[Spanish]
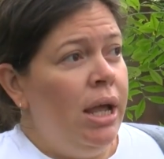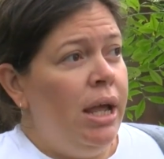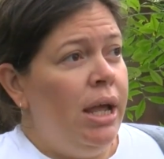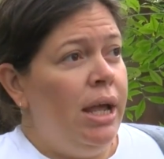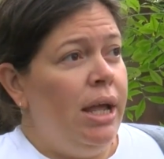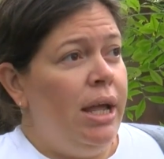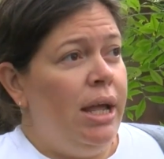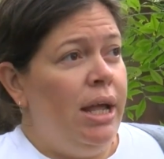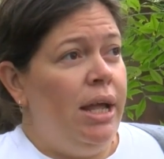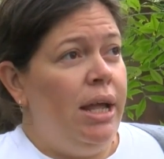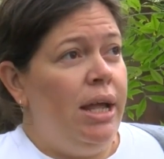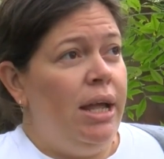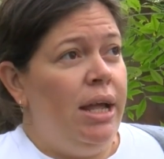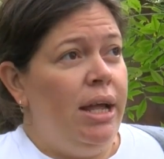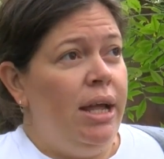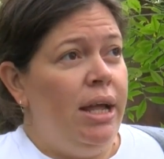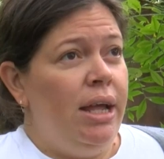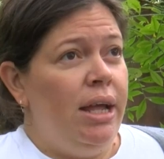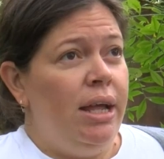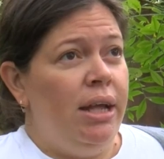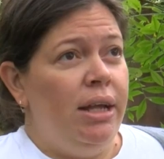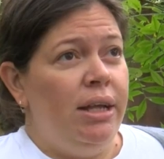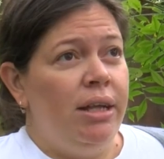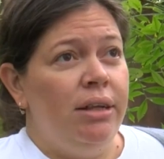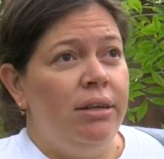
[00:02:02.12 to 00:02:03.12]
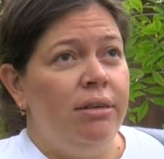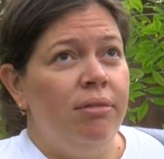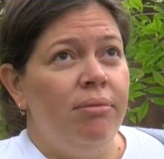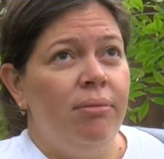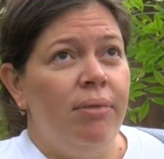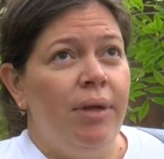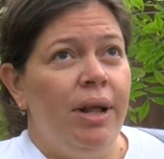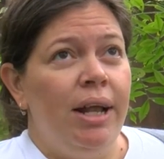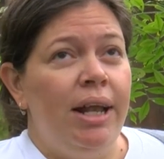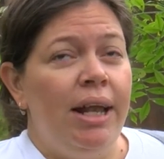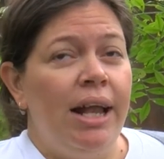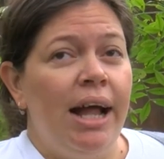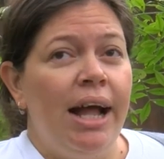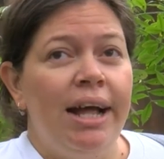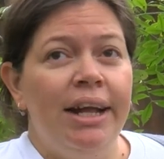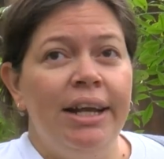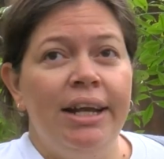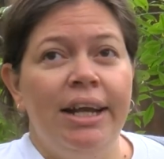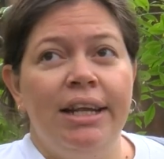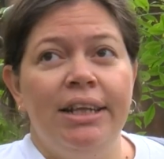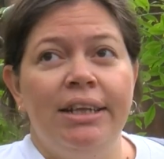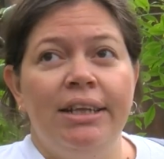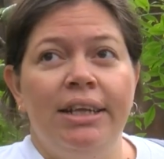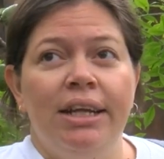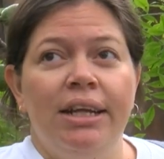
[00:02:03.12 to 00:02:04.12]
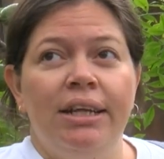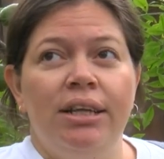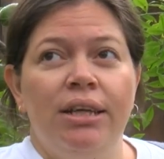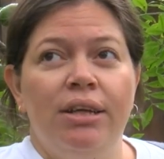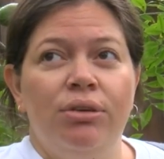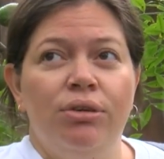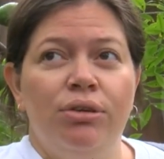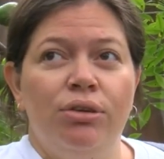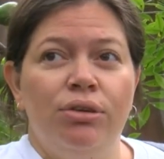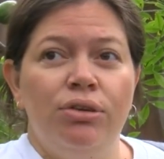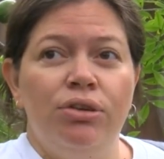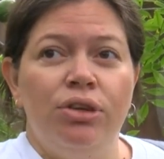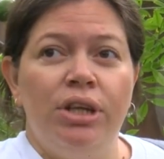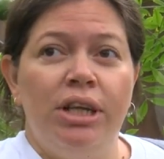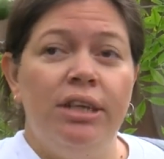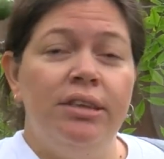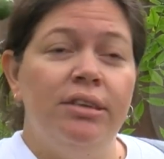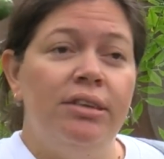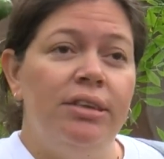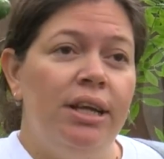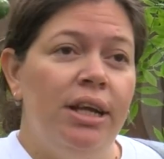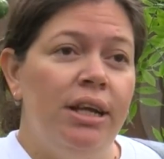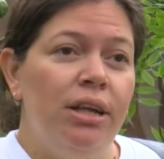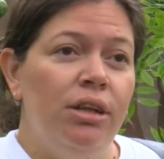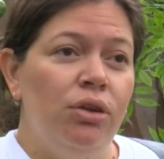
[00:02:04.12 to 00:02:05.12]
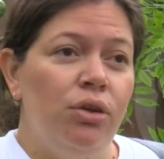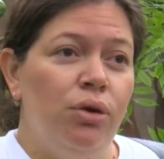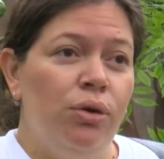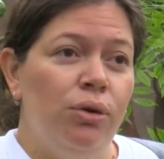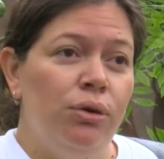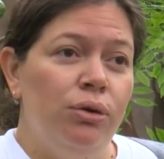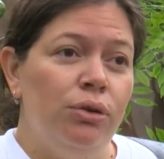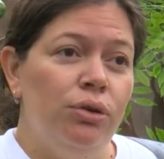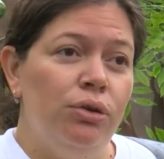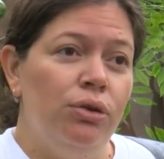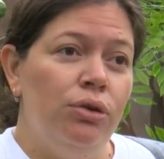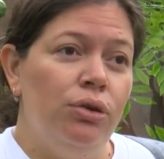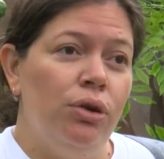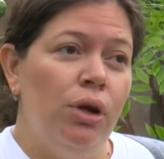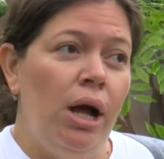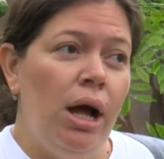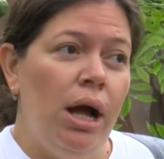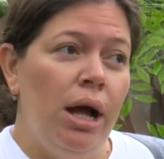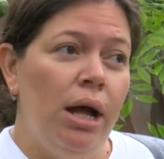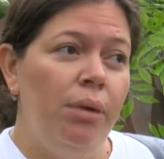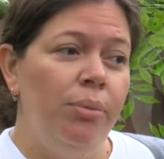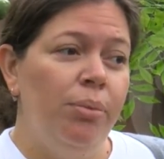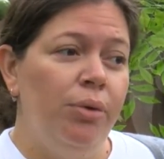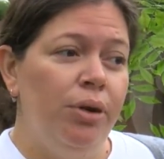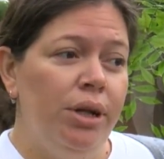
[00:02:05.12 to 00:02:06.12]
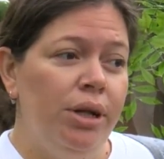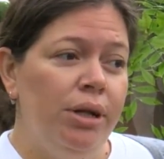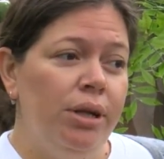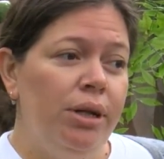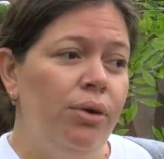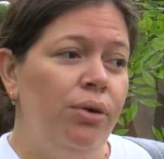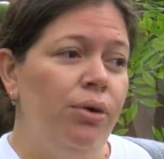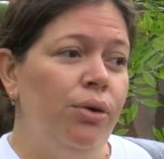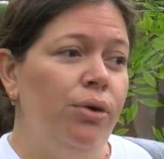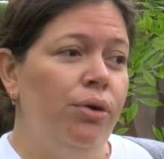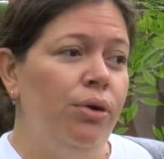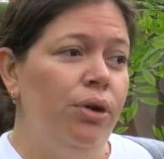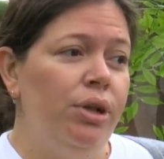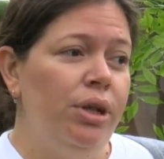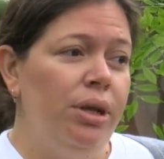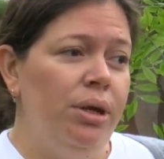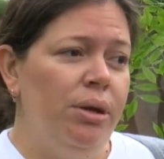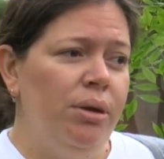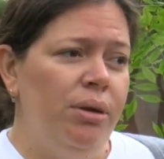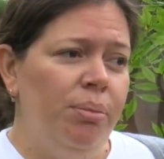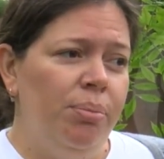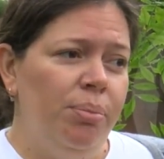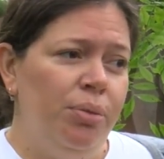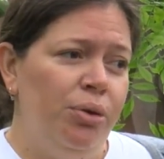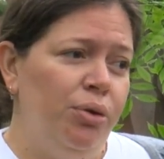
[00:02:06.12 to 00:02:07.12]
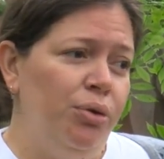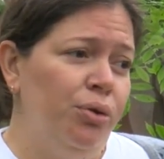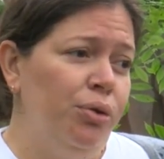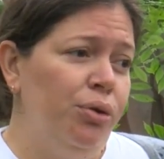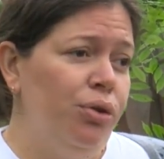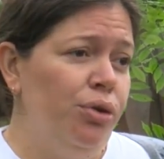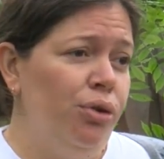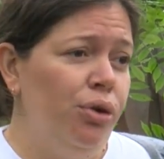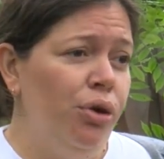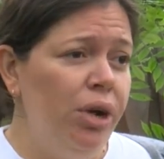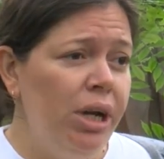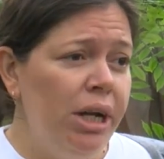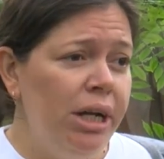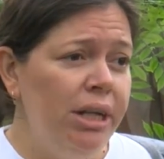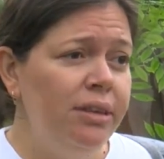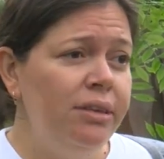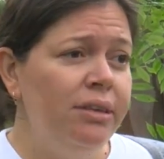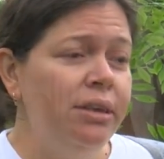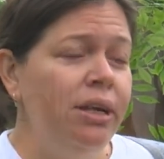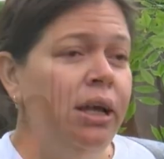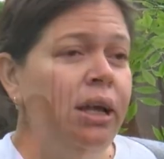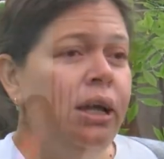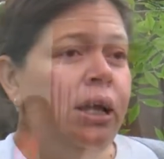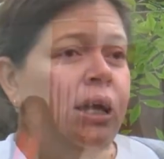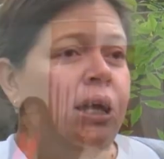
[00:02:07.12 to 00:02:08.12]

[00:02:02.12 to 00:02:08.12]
eh, el área tiene unos 300 árboles de jocote productores.